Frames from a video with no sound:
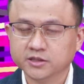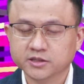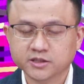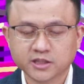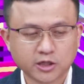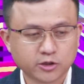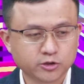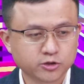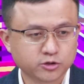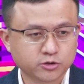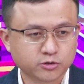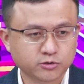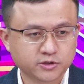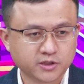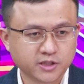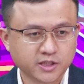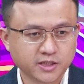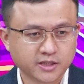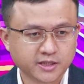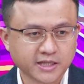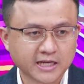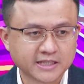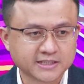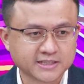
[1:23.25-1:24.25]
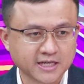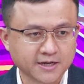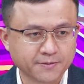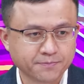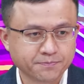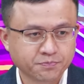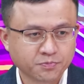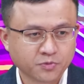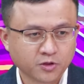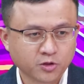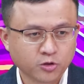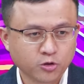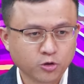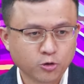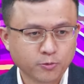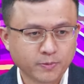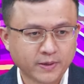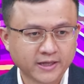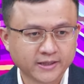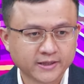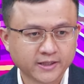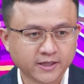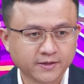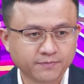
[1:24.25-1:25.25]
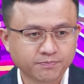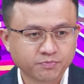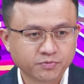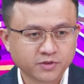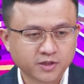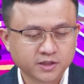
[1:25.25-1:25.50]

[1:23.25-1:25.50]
加元指数今天大涨六百点。